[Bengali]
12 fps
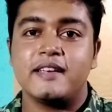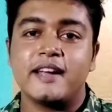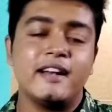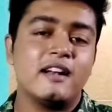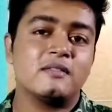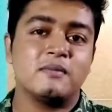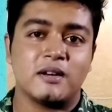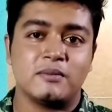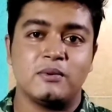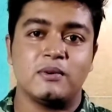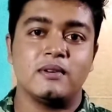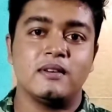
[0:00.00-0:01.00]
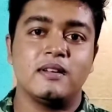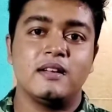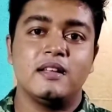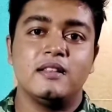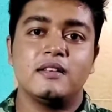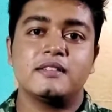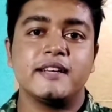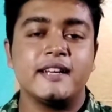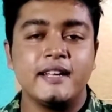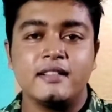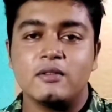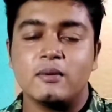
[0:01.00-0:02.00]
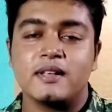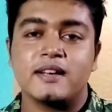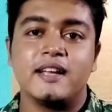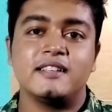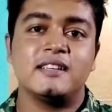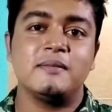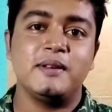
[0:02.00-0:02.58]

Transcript: সেকেন্ড হ্যান্ড স্মার্টফোন তো সেটাই তোমাদেরকে আজকে